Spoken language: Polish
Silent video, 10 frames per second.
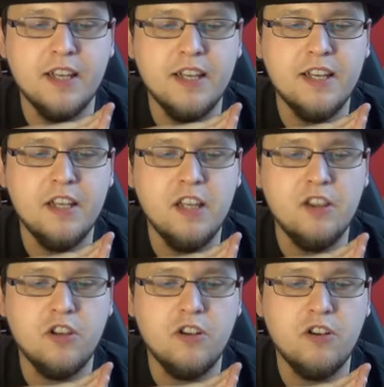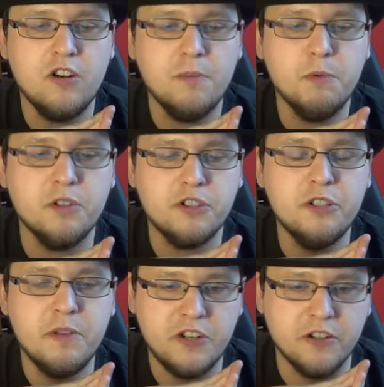E, to robił to
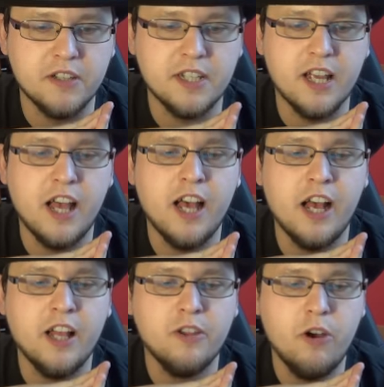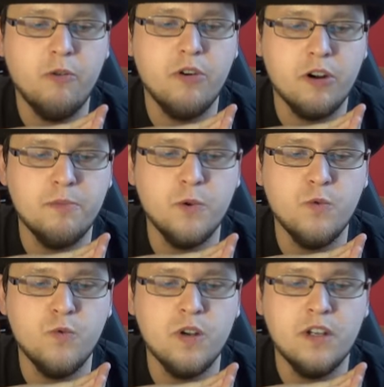3 miesiące, a tą
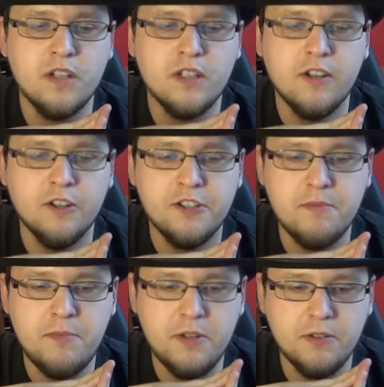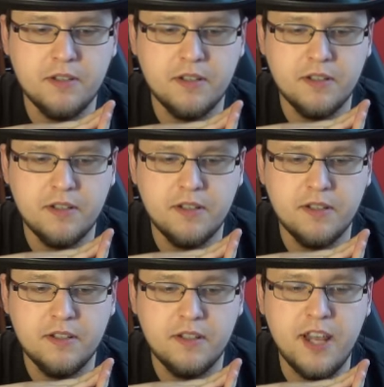robił 8 minut?
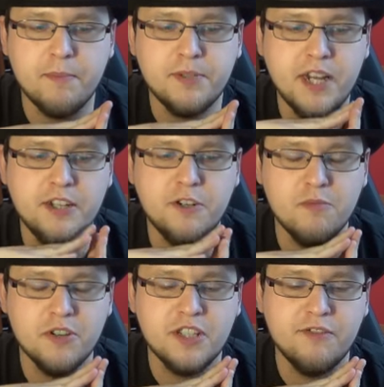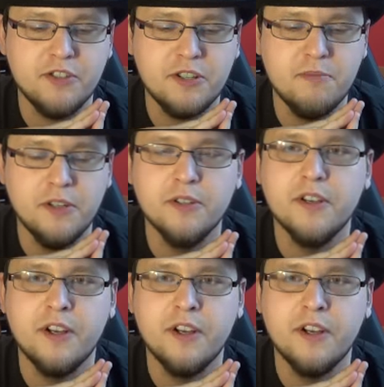Nie, przejść ją można w 8 minut,